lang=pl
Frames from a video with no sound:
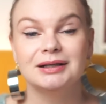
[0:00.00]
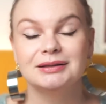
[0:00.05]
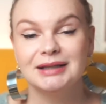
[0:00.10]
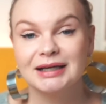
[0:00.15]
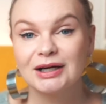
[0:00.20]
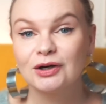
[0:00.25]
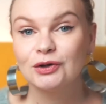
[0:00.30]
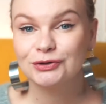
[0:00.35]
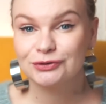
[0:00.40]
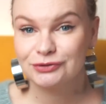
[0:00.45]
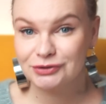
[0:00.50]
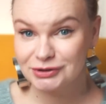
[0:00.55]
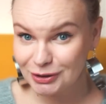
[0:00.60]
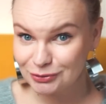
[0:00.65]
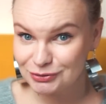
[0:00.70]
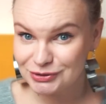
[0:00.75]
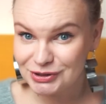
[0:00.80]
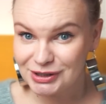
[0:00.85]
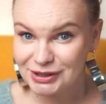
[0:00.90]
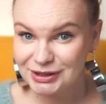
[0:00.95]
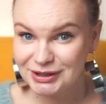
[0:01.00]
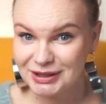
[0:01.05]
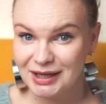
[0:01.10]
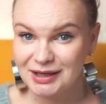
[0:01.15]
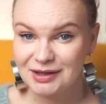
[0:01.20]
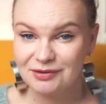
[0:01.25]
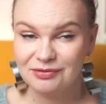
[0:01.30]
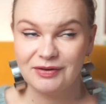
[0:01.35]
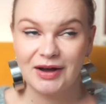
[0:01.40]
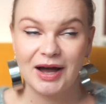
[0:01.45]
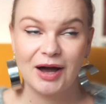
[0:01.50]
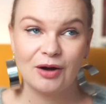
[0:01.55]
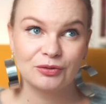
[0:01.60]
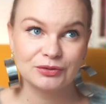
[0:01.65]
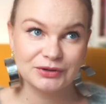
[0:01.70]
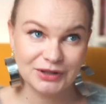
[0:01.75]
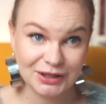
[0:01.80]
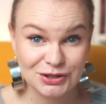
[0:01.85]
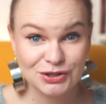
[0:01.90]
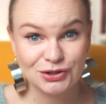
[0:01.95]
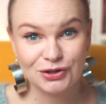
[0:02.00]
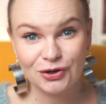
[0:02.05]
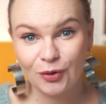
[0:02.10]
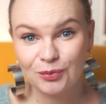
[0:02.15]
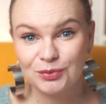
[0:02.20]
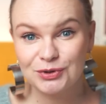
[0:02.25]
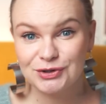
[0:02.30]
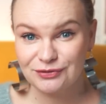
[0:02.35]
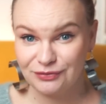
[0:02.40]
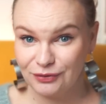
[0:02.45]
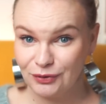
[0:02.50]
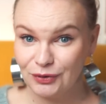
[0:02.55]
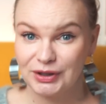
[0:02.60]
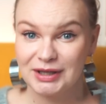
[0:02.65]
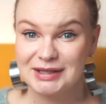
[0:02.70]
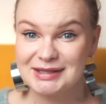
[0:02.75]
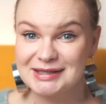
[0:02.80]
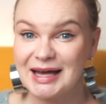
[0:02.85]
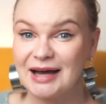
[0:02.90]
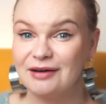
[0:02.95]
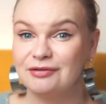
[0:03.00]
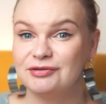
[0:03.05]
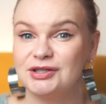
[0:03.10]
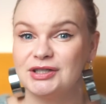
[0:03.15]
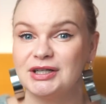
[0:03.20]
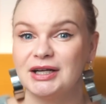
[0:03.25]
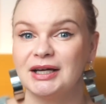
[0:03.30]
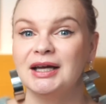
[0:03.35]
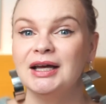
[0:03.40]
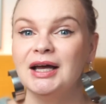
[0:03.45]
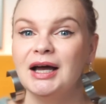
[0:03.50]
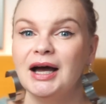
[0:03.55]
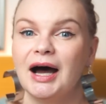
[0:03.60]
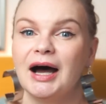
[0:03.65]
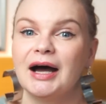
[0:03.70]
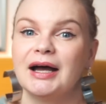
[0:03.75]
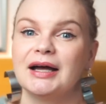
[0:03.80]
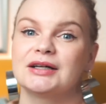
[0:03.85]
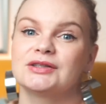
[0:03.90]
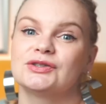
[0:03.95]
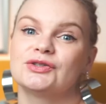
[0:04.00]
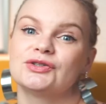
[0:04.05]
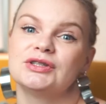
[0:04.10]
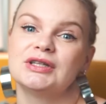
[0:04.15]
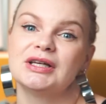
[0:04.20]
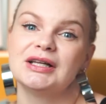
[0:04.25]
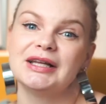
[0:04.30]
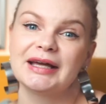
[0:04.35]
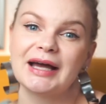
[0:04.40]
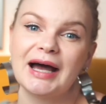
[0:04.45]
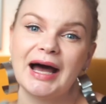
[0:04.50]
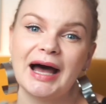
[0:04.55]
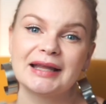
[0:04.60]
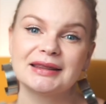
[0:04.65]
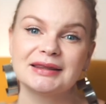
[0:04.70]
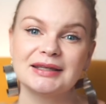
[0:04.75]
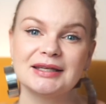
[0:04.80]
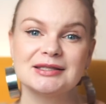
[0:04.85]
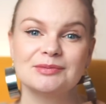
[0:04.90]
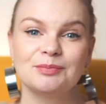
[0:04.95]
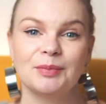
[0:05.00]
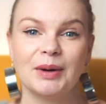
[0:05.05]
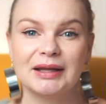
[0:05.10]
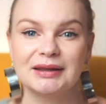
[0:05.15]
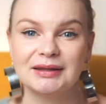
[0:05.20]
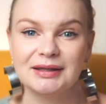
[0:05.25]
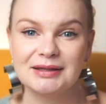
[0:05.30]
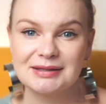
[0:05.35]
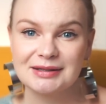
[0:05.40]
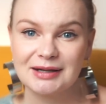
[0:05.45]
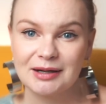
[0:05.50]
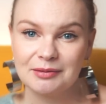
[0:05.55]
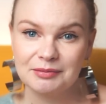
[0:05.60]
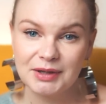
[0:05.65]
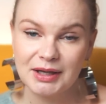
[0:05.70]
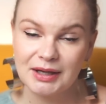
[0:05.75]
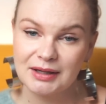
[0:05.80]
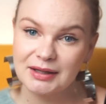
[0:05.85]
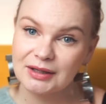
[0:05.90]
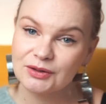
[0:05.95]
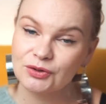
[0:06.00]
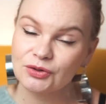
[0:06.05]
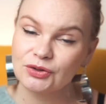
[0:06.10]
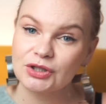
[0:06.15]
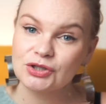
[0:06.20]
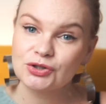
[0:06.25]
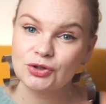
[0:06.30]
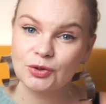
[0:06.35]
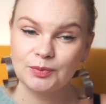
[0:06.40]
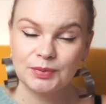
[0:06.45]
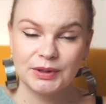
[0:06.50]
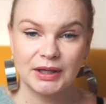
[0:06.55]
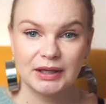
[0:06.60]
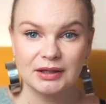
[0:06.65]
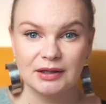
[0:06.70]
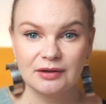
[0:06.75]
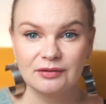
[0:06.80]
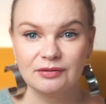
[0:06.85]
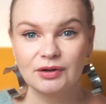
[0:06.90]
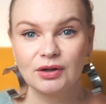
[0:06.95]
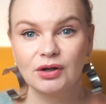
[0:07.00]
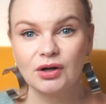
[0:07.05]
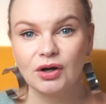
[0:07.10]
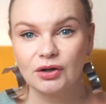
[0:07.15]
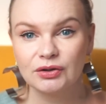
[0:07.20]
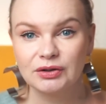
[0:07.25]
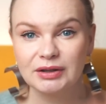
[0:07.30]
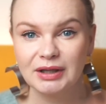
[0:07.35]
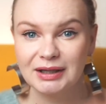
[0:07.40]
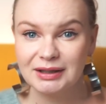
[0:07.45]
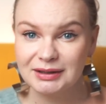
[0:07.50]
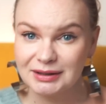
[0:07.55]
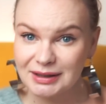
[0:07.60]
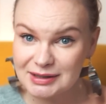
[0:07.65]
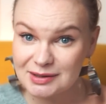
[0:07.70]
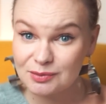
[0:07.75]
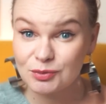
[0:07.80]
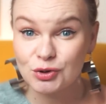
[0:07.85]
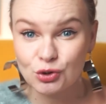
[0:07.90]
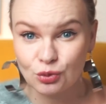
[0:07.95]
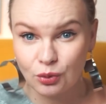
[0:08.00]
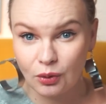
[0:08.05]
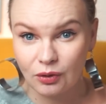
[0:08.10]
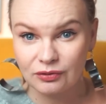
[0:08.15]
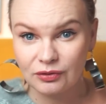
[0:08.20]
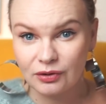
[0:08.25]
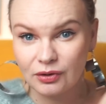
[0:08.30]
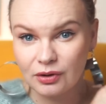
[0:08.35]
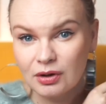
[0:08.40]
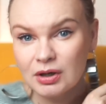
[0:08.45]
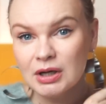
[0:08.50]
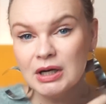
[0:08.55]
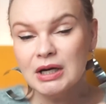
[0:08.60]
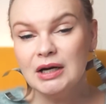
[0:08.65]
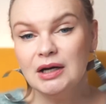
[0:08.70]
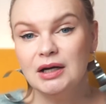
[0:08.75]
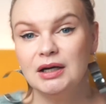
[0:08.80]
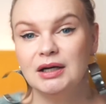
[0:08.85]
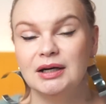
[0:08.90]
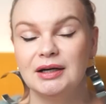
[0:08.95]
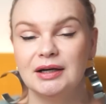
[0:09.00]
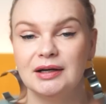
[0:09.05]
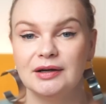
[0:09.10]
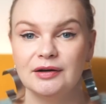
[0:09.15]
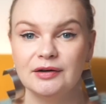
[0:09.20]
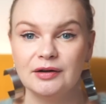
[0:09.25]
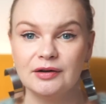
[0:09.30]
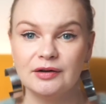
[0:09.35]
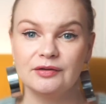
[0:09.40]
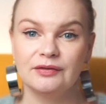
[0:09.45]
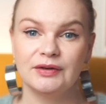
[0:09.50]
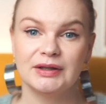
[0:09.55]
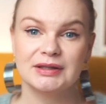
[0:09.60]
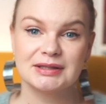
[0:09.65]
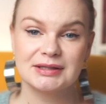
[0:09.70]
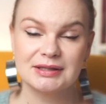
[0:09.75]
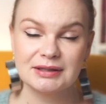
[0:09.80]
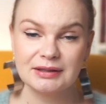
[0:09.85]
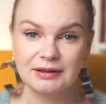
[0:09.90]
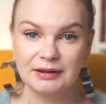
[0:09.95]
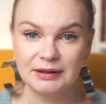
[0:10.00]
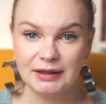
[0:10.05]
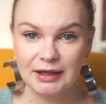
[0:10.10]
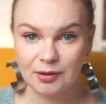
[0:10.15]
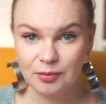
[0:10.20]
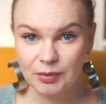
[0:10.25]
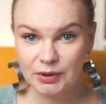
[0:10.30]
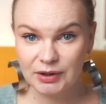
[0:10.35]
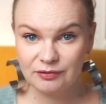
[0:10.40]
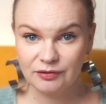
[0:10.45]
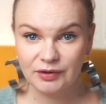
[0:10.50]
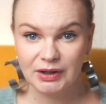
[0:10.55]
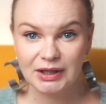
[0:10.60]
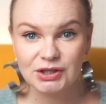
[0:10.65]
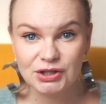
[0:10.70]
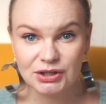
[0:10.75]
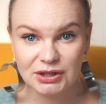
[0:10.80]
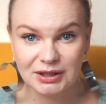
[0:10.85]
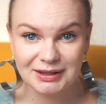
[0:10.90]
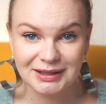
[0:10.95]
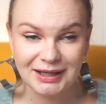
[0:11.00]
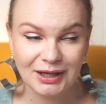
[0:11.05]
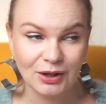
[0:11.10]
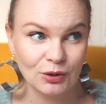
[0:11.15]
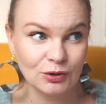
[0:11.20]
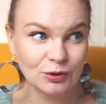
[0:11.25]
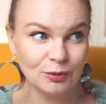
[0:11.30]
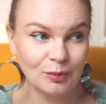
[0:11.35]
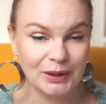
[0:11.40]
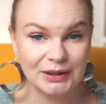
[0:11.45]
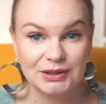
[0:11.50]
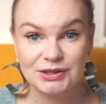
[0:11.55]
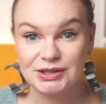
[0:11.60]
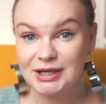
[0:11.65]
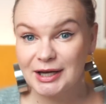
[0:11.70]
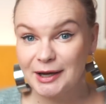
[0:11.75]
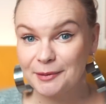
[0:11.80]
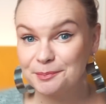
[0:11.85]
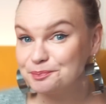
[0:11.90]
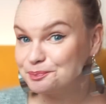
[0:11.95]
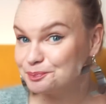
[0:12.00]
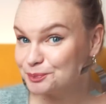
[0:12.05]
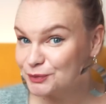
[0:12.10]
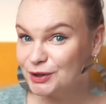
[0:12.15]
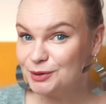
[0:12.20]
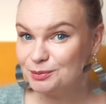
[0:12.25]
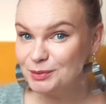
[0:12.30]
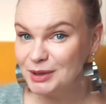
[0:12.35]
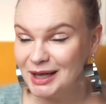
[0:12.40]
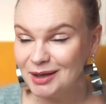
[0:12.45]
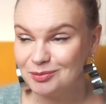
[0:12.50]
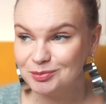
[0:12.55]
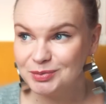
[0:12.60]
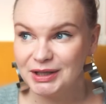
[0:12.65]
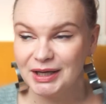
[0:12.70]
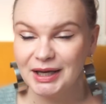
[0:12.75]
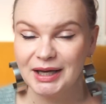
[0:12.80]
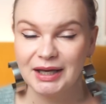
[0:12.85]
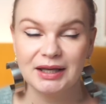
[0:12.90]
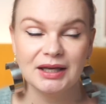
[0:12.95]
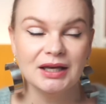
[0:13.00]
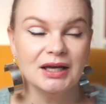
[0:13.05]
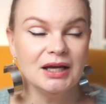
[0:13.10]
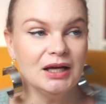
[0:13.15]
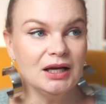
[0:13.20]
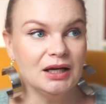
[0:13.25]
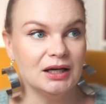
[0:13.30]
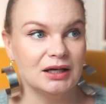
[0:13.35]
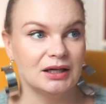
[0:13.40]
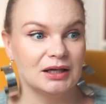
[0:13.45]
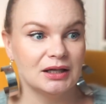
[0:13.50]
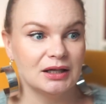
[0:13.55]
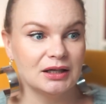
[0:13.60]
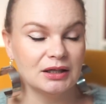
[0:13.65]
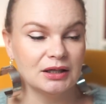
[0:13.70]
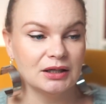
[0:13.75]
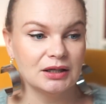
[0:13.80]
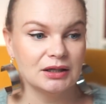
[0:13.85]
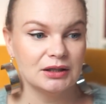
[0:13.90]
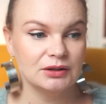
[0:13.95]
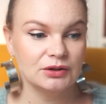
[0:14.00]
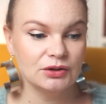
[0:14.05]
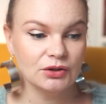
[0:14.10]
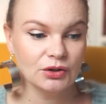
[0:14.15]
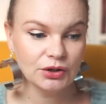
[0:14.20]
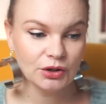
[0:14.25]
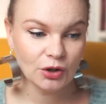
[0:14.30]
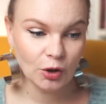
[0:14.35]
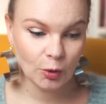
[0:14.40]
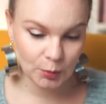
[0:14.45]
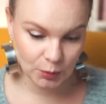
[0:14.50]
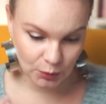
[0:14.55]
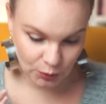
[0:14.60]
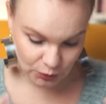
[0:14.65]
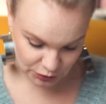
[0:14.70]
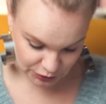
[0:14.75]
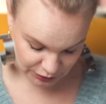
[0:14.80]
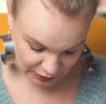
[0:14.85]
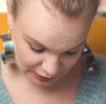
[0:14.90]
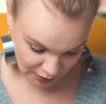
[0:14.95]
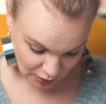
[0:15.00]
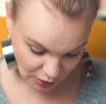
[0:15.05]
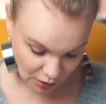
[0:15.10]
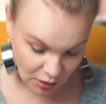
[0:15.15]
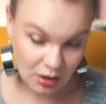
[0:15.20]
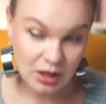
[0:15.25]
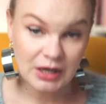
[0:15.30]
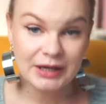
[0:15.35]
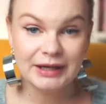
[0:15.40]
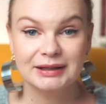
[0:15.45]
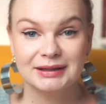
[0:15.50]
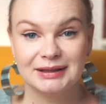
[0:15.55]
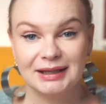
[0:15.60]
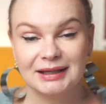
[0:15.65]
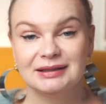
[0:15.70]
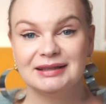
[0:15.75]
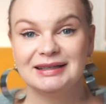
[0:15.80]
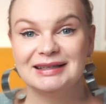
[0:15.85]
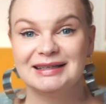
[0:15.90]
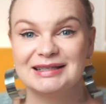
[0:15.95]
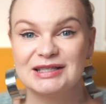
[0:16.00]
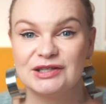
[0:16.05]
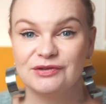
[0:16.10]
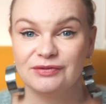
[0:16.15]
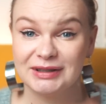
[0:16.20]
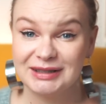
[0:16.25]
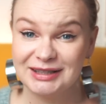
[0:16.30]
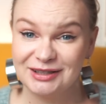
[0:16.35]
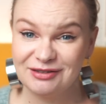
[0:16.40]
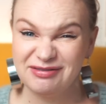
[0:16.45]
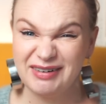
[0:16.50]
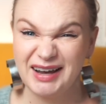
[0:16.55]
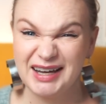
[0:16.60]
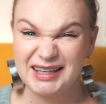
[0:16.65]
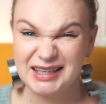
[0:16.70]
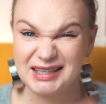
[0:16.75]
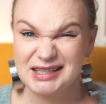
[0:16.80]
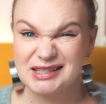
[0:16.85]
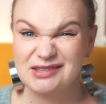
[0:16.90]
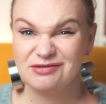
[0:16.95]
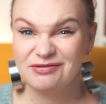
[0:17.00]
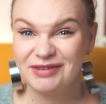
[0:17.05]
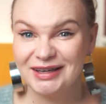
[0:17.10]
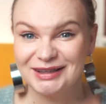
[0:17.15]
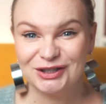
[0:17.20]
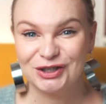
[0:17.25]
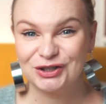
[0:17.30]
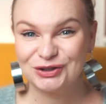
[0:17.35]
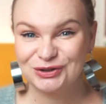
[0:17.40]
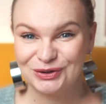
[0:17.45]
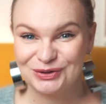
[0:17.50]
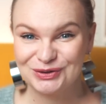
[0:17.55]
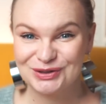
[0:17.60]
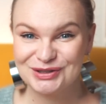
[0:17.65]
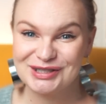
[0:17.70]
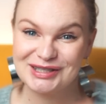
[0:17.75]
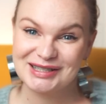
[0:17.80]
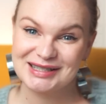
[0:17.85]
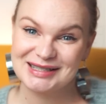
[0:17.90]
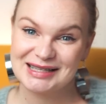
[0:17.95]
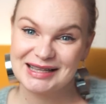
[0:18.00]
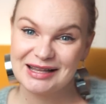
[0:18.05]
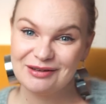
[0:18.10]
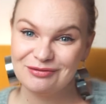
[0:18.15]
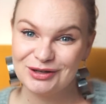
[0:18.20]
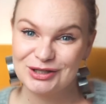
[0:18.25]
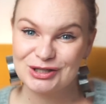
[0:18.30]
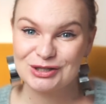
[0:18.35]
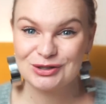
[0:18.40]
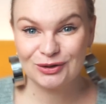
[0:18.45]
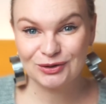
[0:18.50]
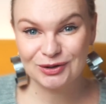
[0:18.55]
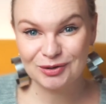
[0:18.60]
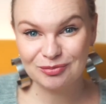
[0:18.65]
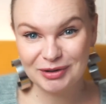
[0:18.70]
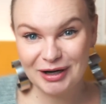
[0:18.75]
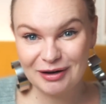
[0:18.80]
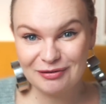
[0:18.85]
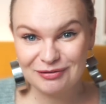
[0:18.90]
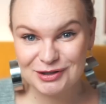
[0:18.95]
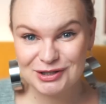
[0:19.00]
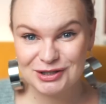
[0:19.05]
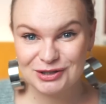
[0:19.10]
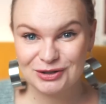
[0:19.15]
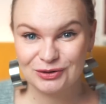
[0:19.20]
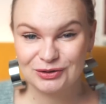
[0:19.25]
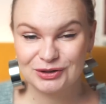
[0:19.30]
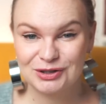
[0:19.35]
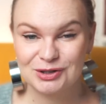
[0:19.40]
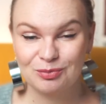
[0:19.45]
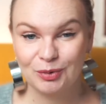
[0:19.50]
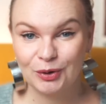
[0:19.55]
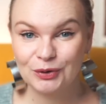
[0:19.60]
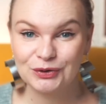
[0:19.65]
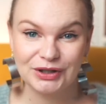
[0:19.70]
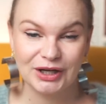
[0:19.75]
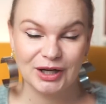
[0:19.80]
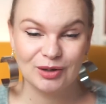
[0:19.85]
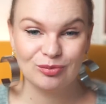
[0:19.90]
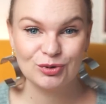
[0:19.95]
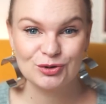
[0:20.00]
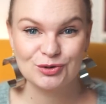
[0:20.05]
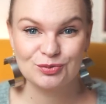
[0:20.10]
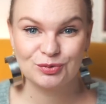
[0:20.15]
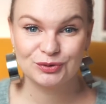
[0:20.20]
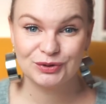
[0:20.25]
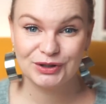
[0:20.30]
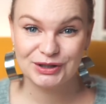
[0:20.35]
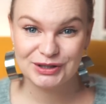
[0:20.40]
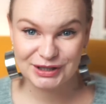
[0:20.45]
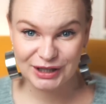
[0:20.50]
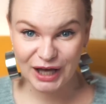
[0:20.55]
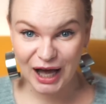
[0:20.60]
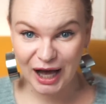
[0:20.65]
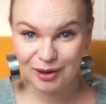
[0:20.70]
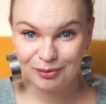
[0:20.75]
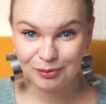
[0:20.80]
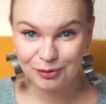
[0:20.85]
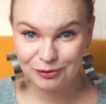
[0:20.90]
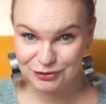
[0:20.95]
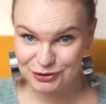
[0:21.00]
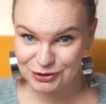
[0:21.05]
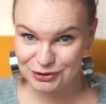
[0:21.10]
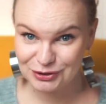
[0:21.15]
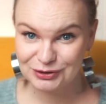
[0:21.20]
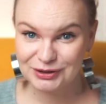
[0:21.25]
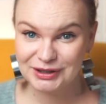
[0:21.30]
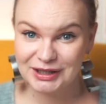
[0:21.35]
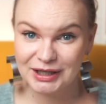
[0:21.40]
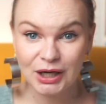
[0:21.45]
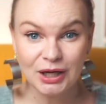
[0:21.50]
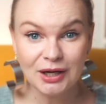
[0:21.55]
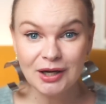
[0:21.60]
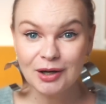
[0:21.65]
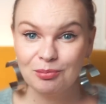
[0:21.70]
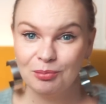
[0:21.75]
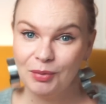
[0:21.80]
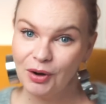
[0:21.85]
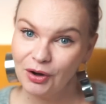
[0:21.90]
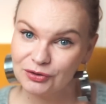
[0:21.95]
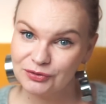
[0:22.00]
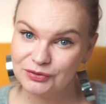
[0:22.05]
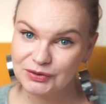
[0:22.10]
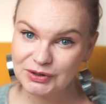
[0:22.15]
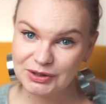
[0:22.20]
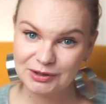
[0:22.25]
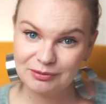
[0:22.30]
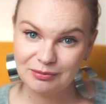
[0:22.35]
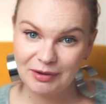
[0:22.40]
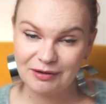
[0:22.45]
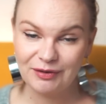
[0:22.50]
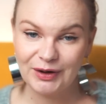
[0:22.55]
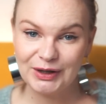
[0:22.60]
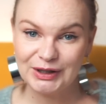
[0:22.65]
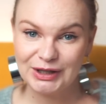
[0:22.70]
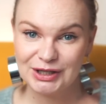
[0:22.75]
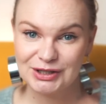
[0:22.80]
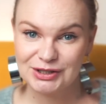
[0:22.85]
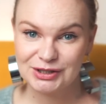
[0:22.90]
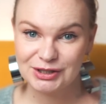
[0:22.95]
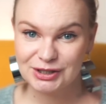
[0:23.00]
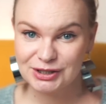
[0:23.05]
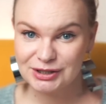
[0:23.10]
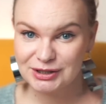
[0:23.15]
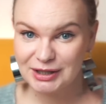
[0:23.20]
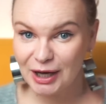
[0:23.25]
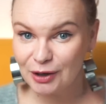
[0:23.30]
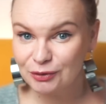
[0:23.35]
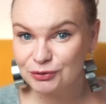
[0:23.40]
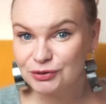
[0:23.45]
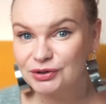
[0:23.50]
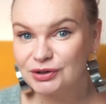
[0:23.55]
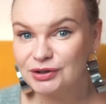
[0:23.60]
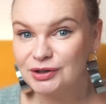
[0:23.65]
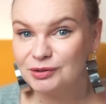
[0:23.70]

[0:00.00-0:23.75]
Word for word: dekolt w kształcie litery V też robi swoje zawsze, a jak coś delikatnie spadnie z ramienia, to też to pięknie wygląda i tak zmysłowo. E, więc e, jakby im większy ten dekolt będzie, tym lepiej. E, no i oprócz tego ten sweter fajnie jest wetknąć z lewej strony, prawej strony spodnie, albo spódnicy, albo w środek, bo on wtedy ma fajniejszy kształt,